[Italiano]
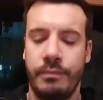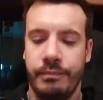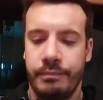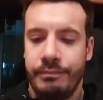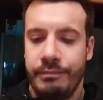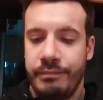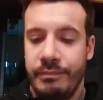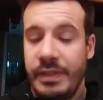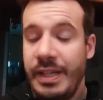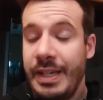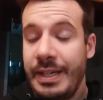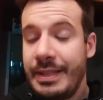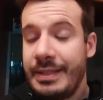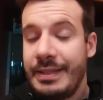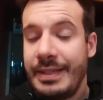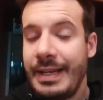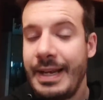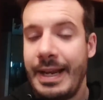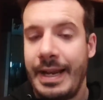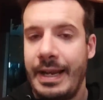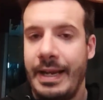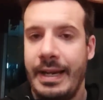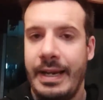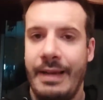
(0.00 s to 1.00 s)
mm, ieri
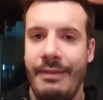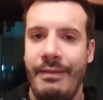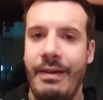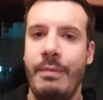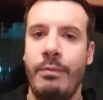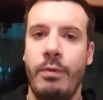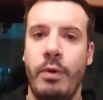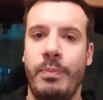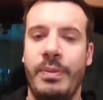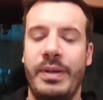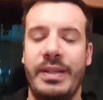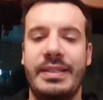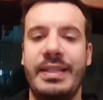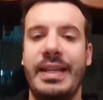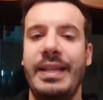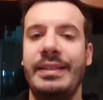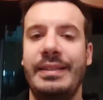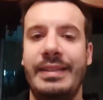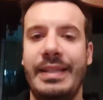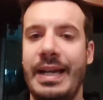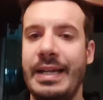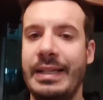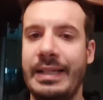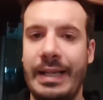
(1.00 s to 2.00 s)
sera eravamo
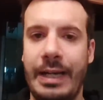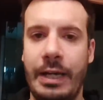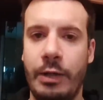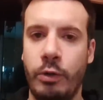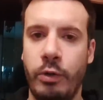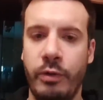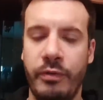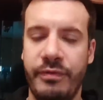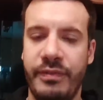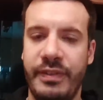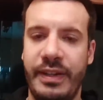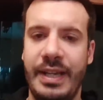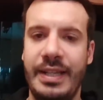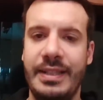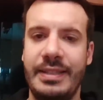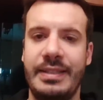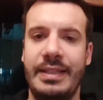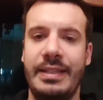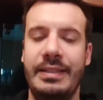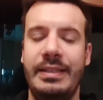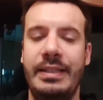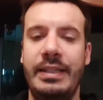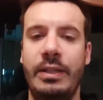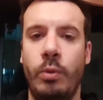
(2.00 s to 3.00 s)
presenti anche alla
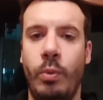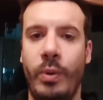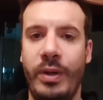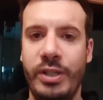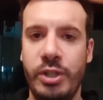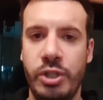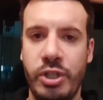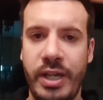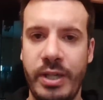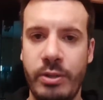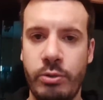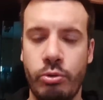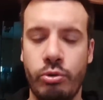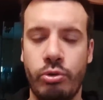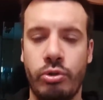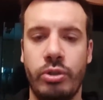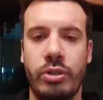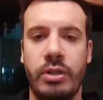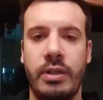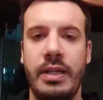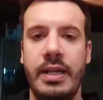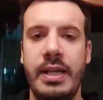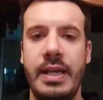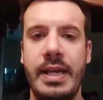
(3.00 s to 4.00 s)
conferenza di Juan
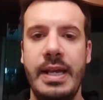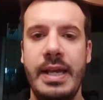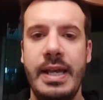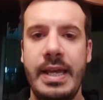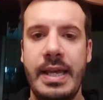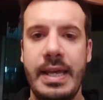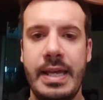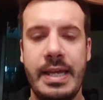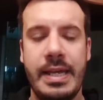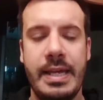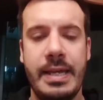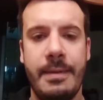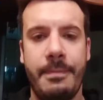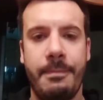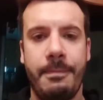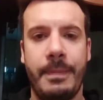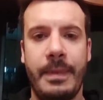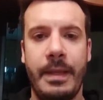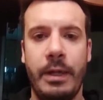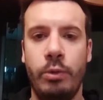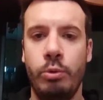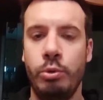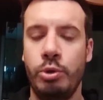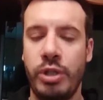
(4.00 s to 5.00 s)
Jesus e
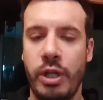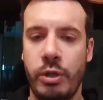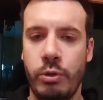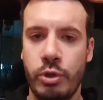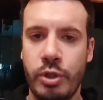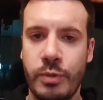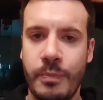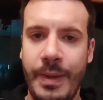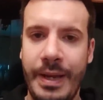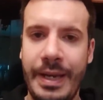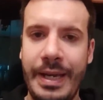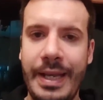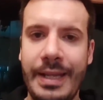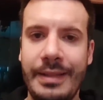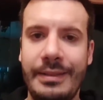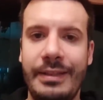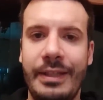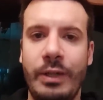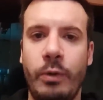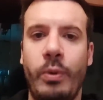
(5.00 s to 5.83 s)
Luciano Spalletti.